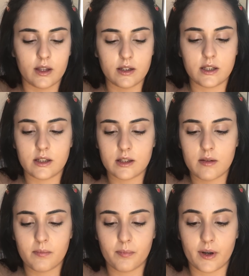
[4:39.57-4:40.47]

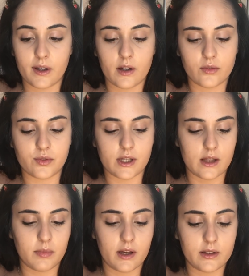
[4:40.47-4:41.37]
Gerçekten baya
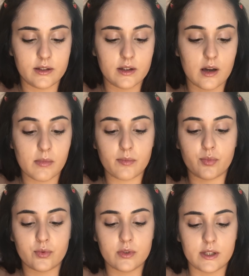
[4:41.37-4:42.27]
güzel bir allık
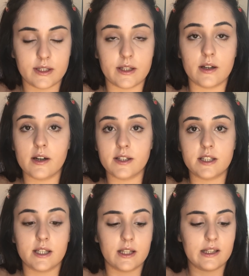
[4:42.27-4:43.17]
ama bunu da yine aynı
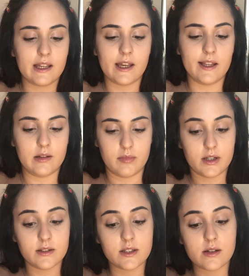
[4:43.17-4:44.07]
şekilde elime
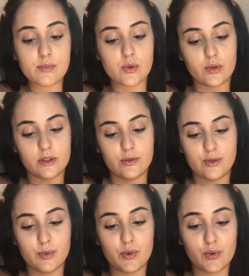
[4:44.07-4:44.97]
alacağım. Sonra
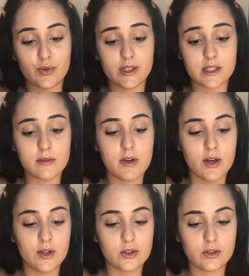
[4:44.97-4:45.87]
yüzüme uygulayacağım.
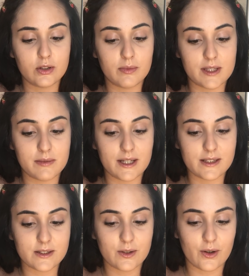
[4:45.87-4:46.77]
Çünkü beni
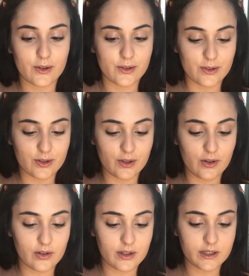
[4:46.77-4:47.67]
biraz
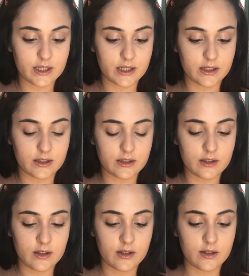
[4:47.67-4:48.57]
korkutuyor.
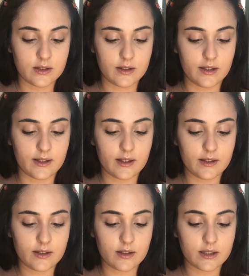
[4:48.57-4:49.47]
Aşırı ne
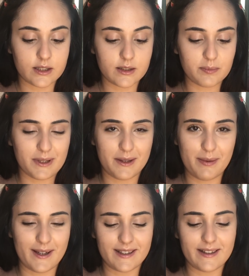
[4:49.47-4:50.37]
denir? Aşırı
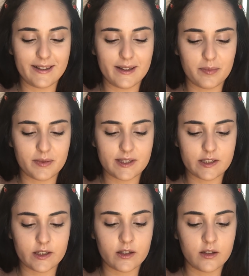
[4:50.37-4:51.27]
pigmentli
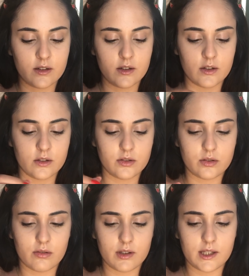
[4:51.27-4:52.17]
yapısı.
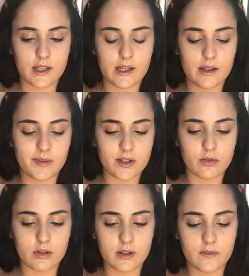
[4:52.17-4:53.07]
Şöyle elime
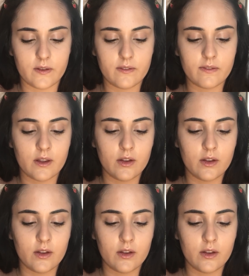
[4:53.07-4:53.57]
çok hafif